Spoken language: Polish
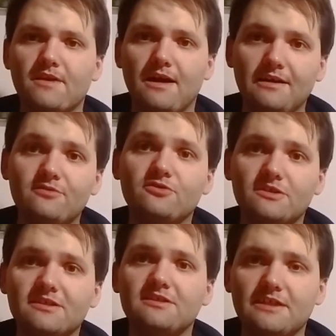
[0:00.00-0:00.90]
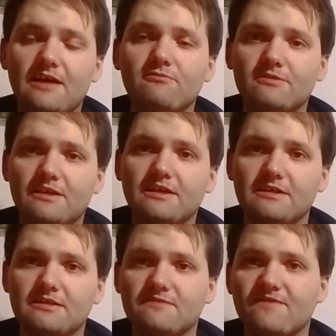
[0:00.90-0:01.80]
ale to się zaczynało od
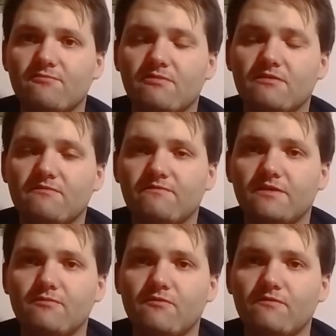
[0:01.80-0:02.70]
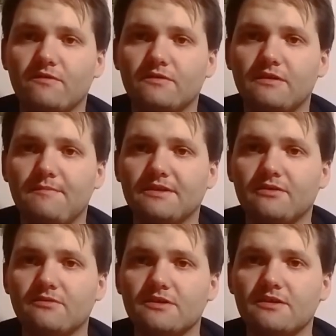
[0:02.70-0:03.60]
takich zwykłych filmów
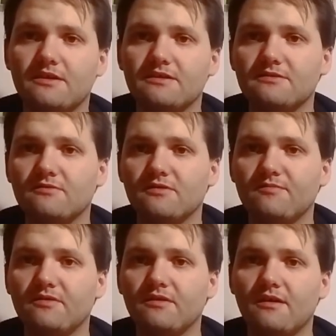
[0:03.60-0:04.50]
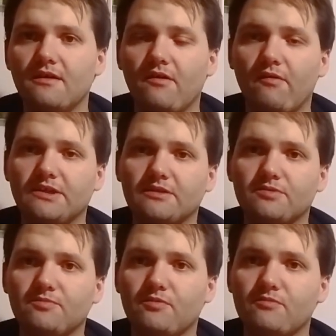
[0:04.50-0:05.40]
amatorskich, kręconymi właśnie
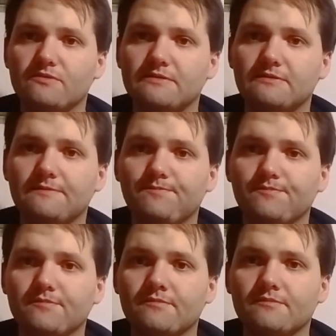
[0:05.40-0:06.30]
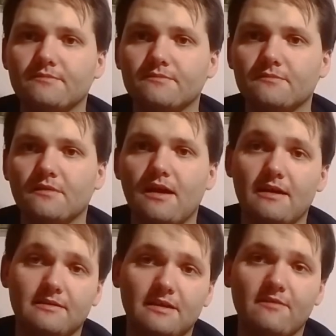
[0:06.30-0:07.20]
przy pomocy mm,
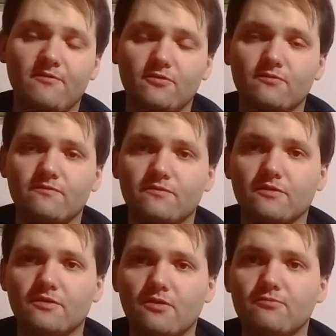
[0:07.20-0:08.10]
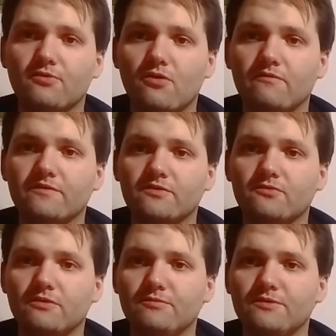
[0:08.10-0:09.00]
telefonów komórkowych,
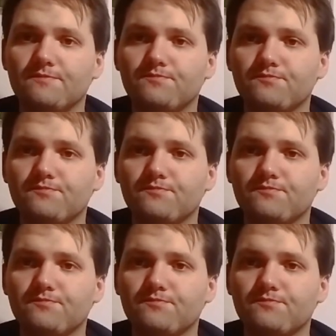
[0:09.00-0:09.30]
którymi,